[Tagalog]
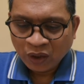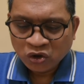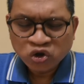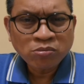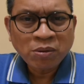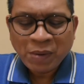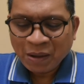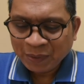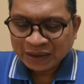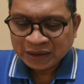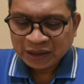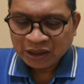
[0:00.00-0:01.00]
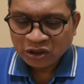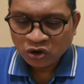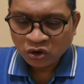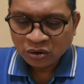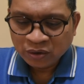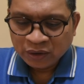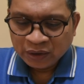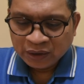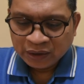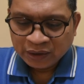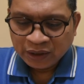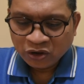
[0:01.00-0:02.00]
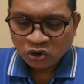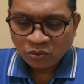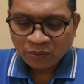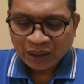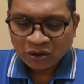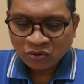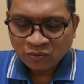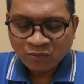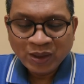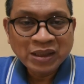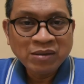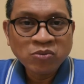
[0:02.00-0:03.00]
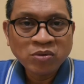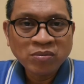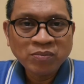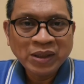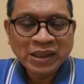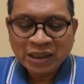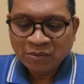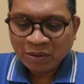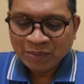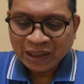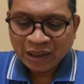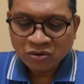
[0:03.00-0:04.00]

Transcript: So, mapapansin niyo dito merong pwede, mong, pwede ka mamili